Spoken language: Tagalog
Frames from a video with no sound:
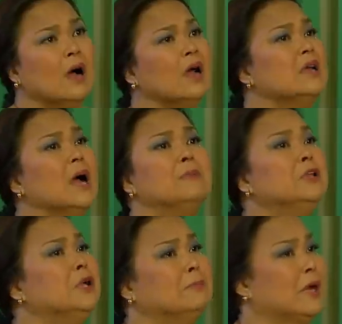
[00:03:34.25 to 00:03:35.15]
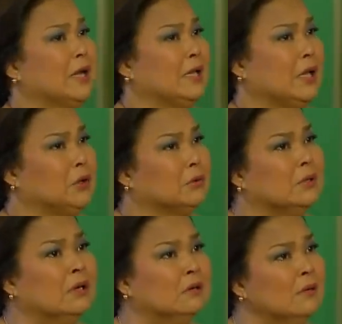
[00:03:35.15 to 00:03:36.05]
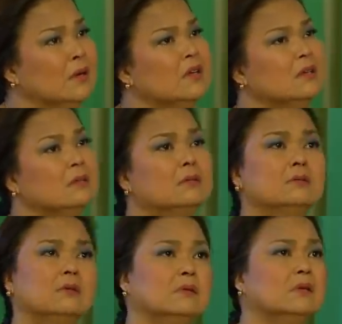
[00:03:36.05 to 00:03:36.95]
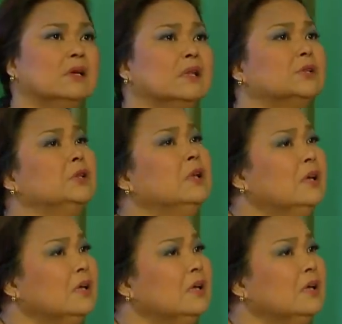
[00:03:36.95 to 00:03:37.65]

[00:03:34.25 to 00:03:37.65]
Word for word: Hayaan mo na yung Mariel na yon. Eldon,